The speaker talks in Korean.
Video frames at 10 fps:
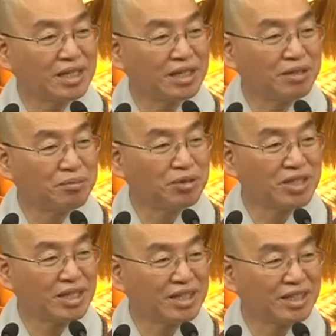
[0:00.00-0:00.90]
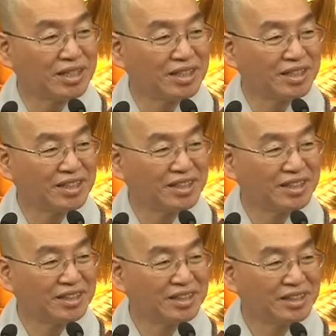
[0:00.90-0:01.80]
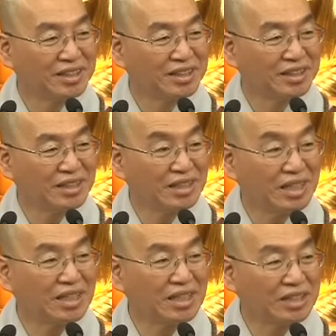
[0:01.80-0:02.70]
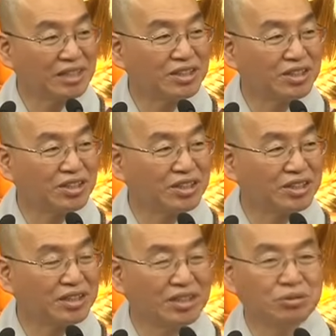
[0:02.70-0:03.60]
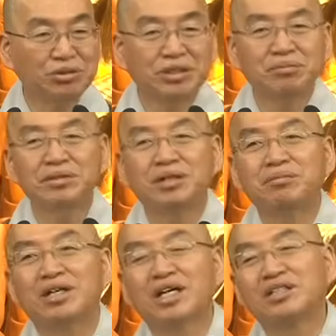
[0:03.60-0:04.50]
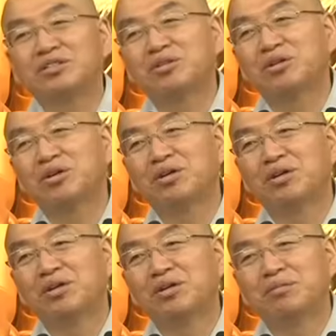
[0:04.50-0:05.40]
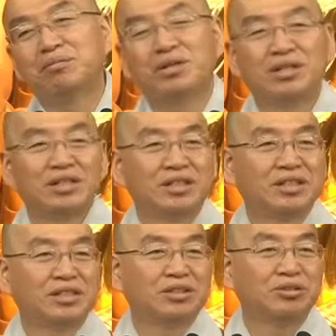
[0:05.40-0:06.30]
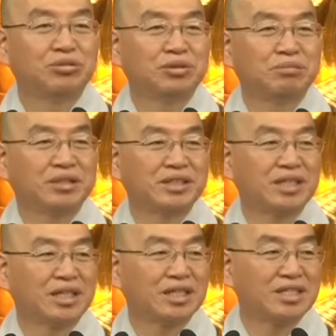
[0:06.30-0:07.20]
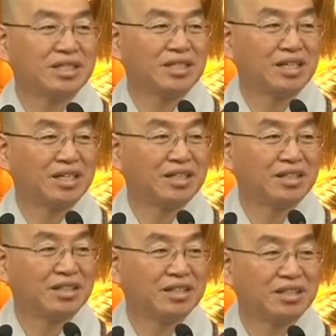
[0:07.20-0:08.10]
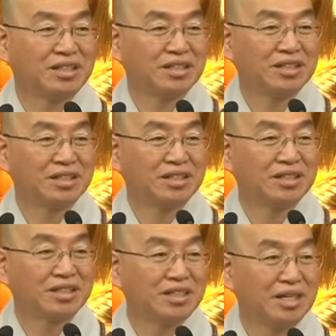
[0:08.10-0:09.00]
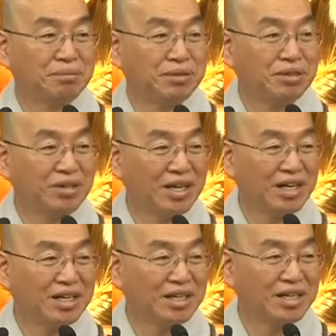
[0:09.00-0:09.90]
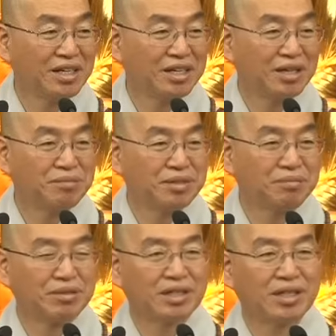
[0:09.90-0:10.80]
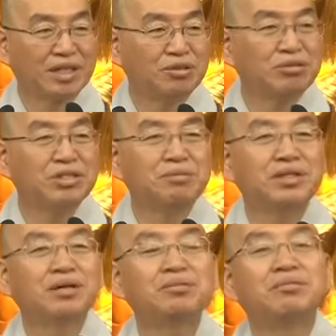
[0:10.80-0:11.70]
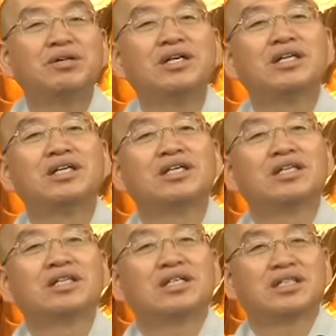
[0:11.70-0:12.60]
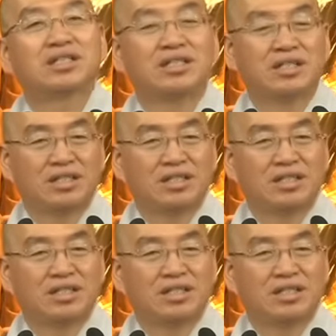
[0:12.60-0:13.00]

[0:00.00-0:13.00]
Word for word: 그래요? 못 뭐 살았다 그래요? 잘 살았다 그러죠? 그래, 60 넘어가지고 뭐 죽을 병이 생겼을 때는 걱정할 필요가 없습니다. 60이 그러니까 넘으면 가자